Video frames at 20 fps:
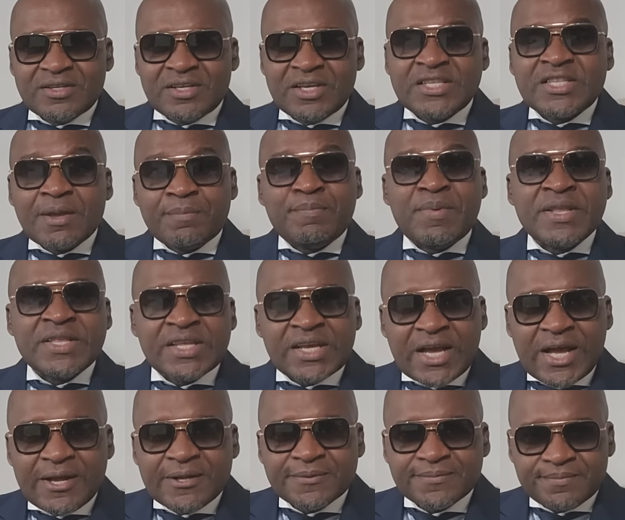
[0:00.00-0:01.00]
Il te
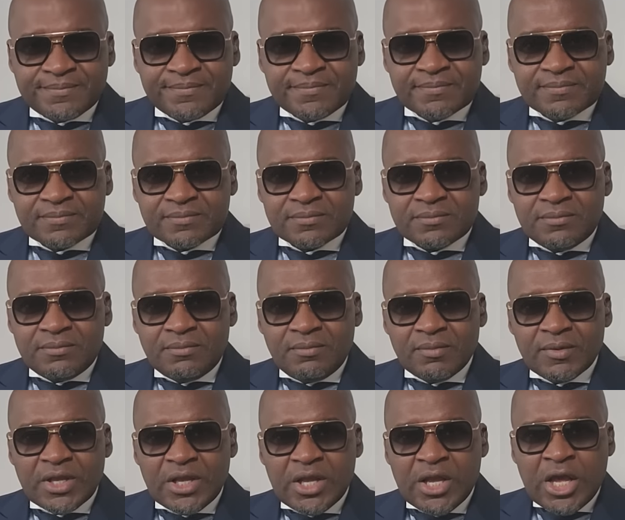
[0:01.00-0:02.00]
bénira.
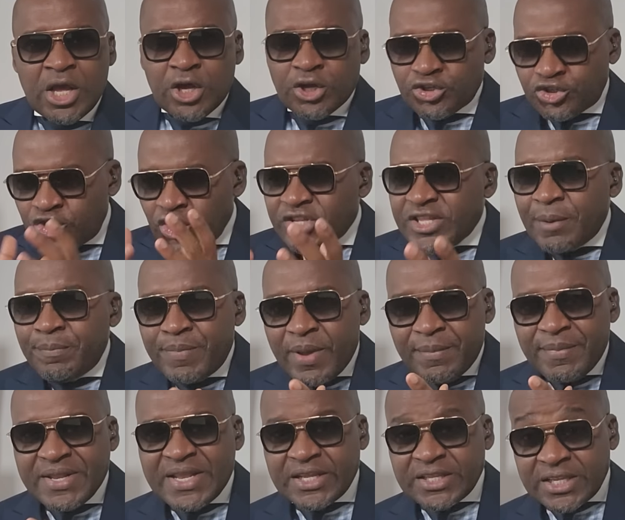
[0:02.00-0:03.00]
Dieu t'a
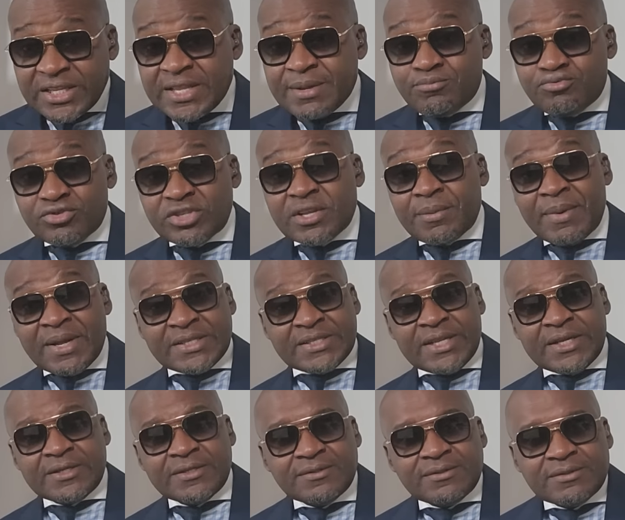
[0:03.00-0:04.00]
permis d'être debout ce
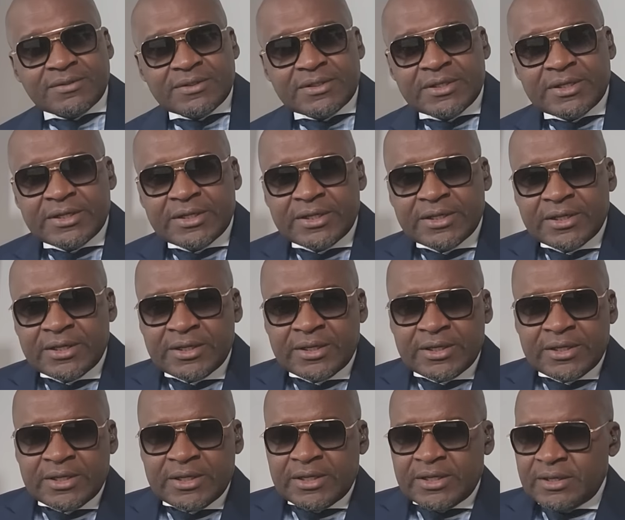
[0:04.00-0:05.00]
matin
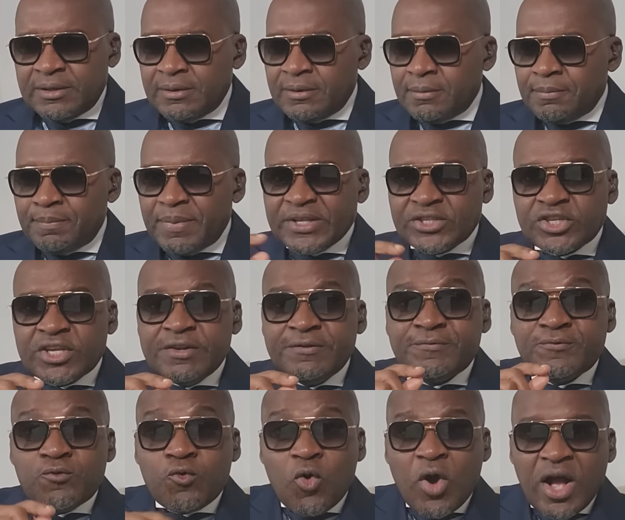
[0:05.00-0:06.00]
parce qu'il
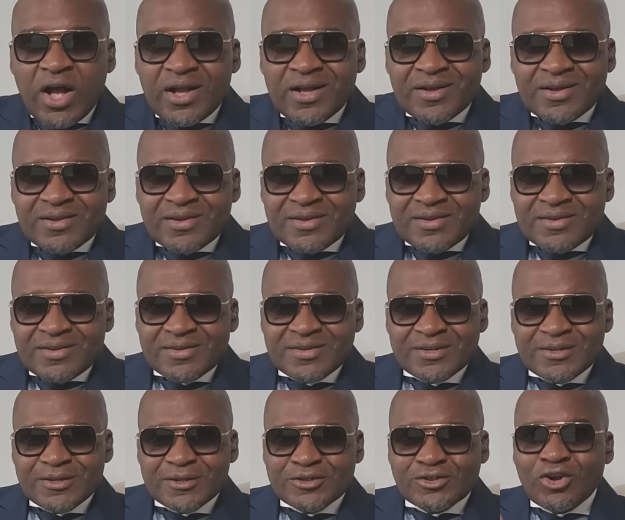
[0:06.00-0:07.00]
voit
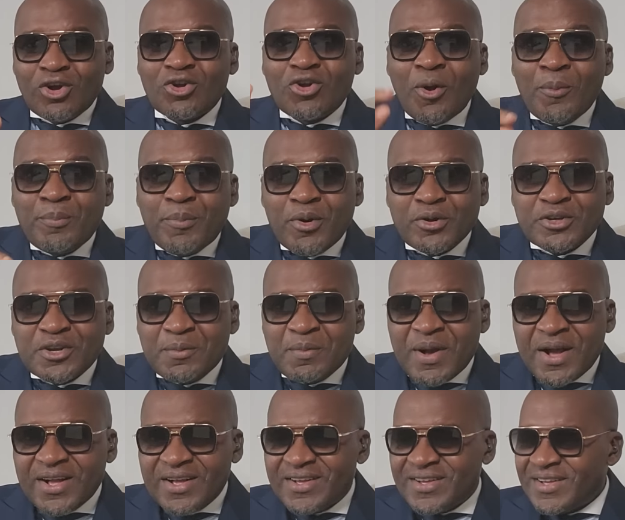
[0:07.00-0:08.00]
ton
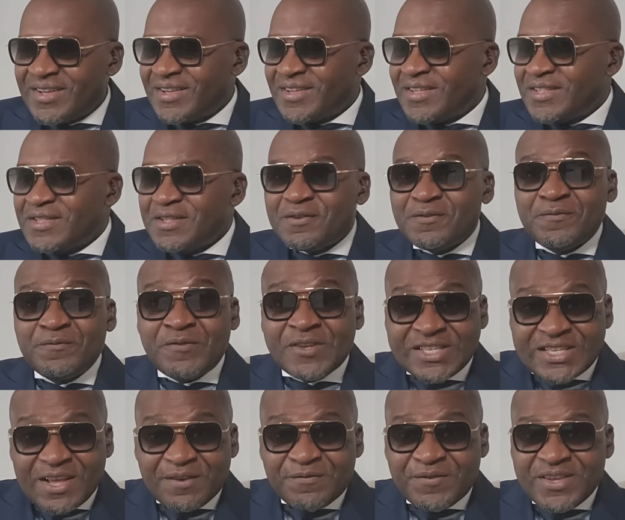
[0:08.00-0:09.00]
comportement
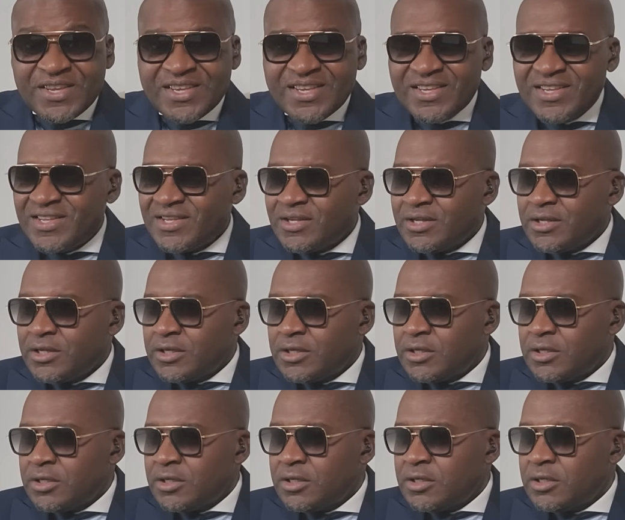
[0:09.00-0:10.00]
vis-à-vis
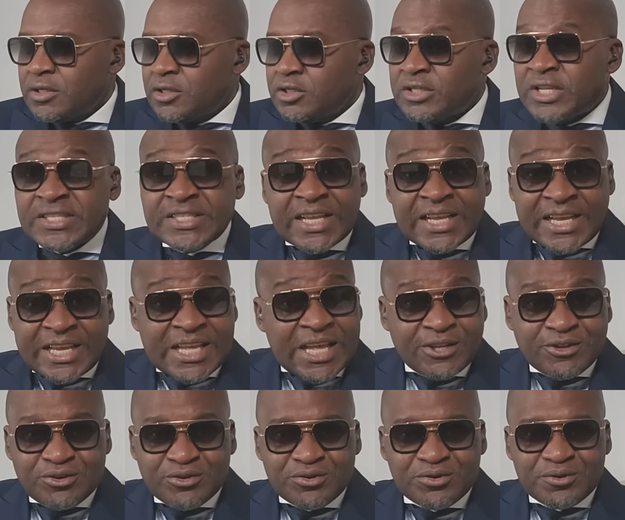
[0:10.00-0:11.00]
de ces
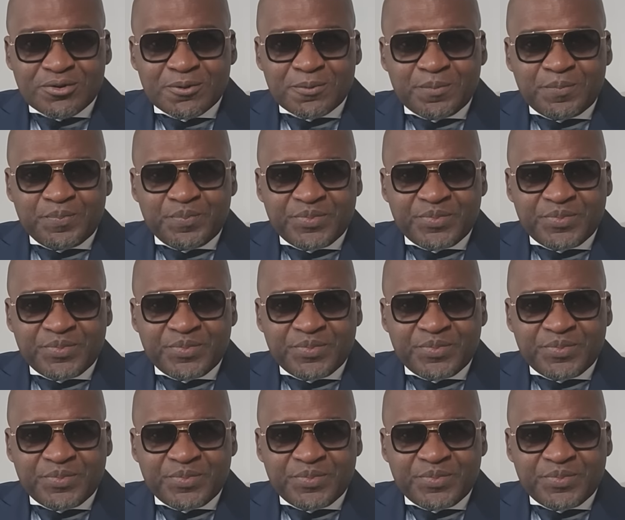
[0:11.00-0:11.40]
créatures,